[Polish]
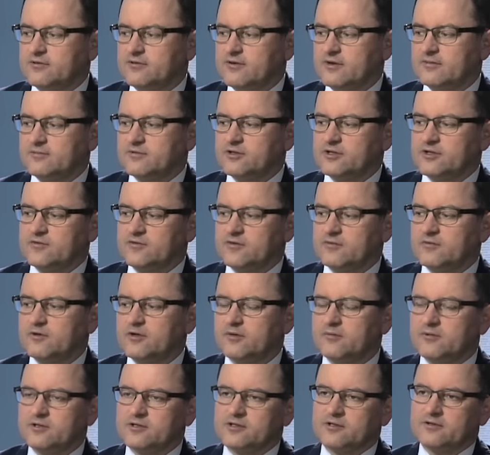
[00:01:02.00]
byłem szefem
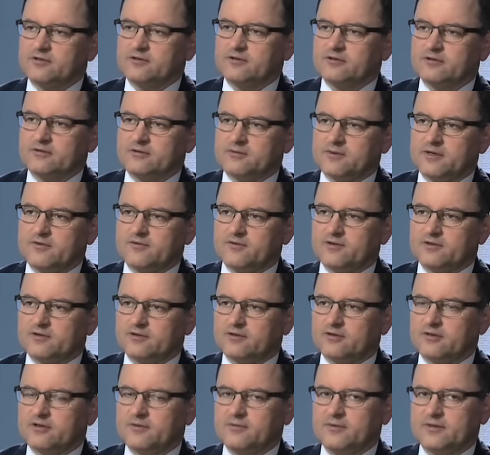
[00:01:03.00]
Komisji do Spraw
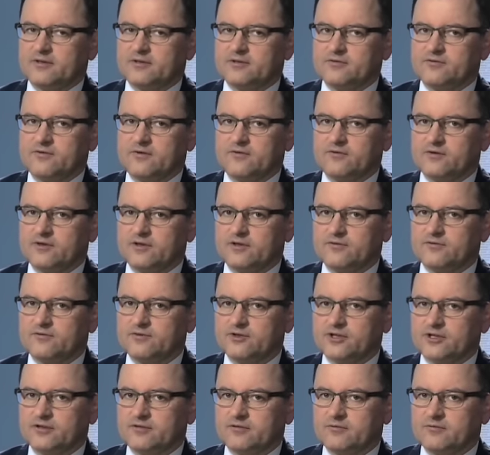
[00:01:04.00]
Kontroli Państwowej i
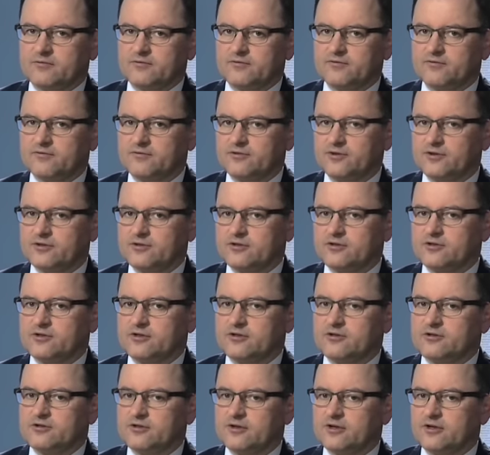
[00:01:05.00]
wszedłem w dosyć
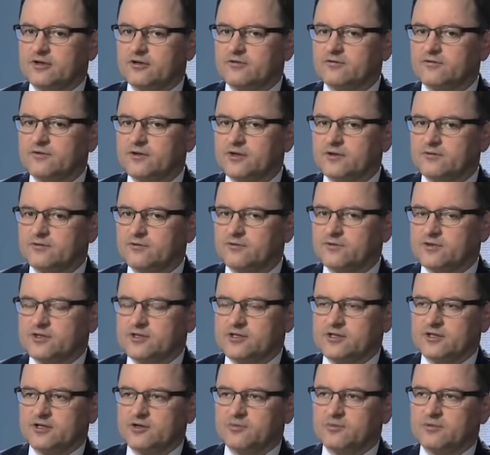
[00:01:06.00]
ostry konflikt
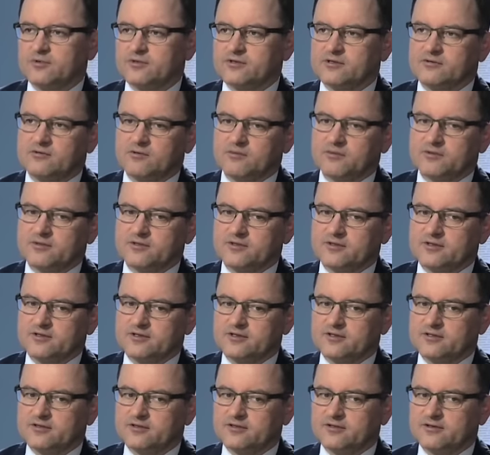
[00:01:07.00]
wówczas jako poseł
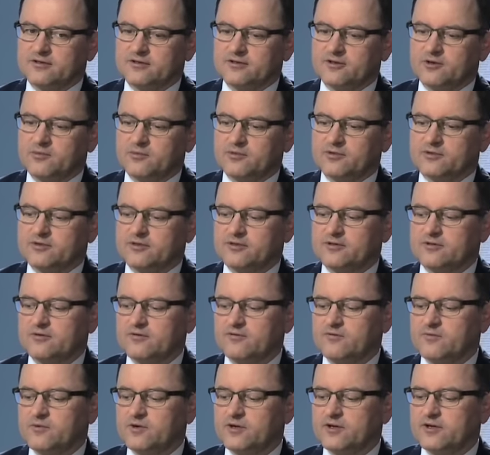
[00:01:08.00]
opozycji z e, opozycją
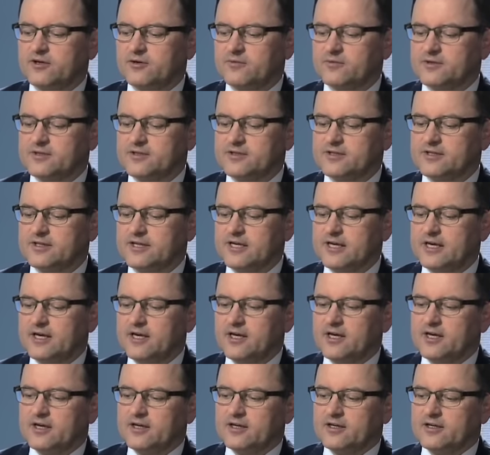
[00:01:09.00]
w mojej komisji
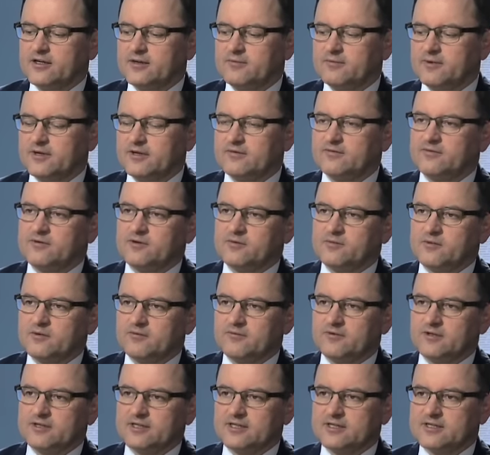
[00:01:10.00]
i Platforma
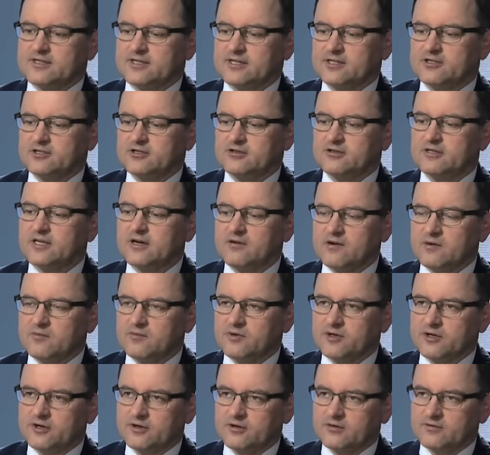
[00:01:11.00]
Obywatelska żądała
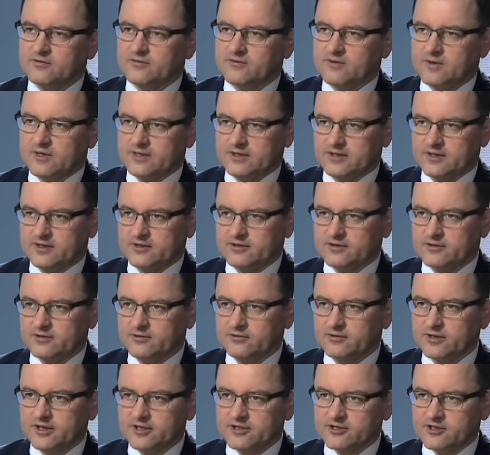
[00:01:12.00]
mojego odwołania,
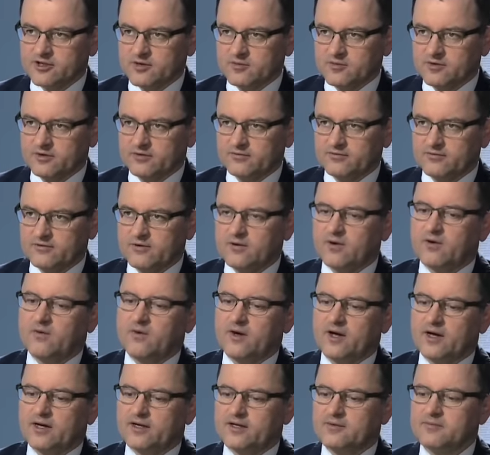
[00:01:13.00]
skutecznie mnie
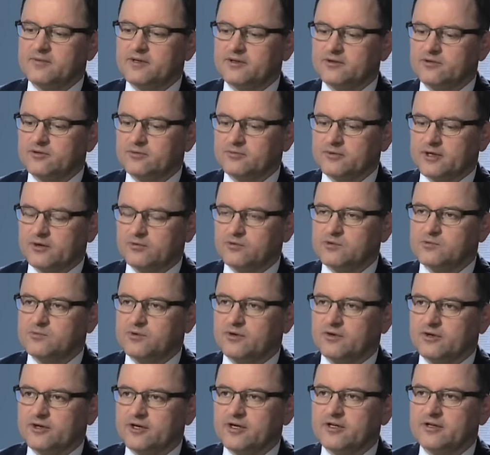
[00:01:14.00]
odwołała, a remedium na
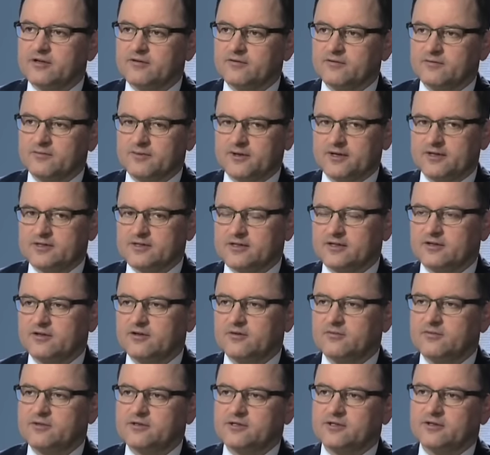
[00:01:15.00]
uspokojenie w pracach
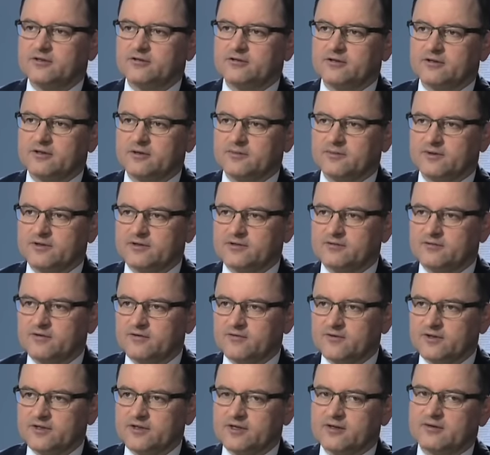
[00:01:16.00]
Komisji Kontroli
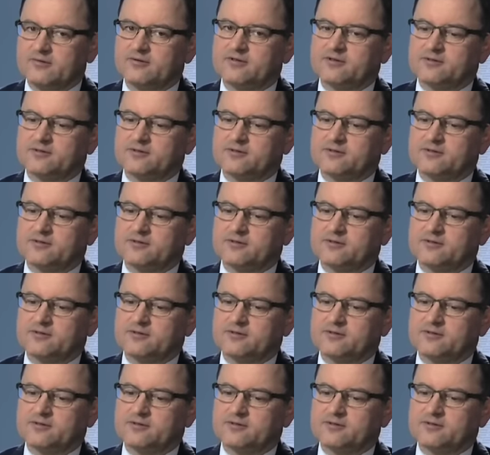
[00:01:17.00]
Państwowej, na